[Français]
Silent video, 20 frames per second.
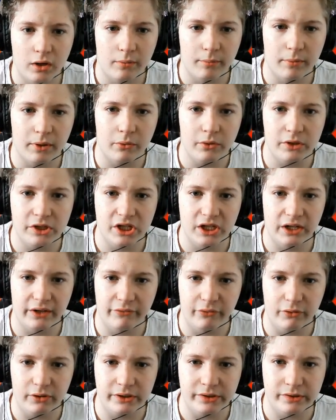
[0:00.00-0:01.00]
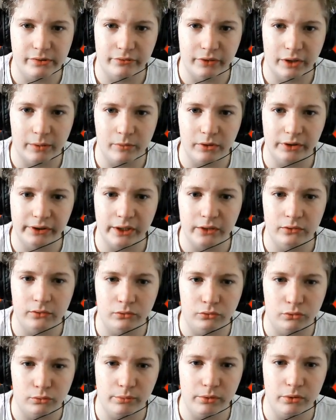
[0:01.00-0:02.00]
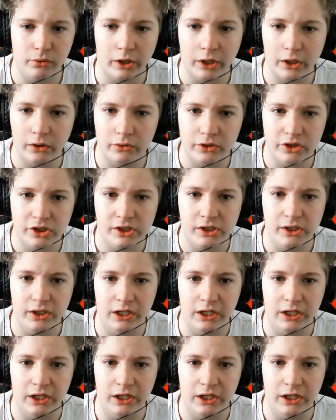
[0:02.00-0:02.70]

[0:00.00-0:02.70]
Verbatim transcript: Mais wesh, les feuilles sont vraiment en train de tomber au ralenti.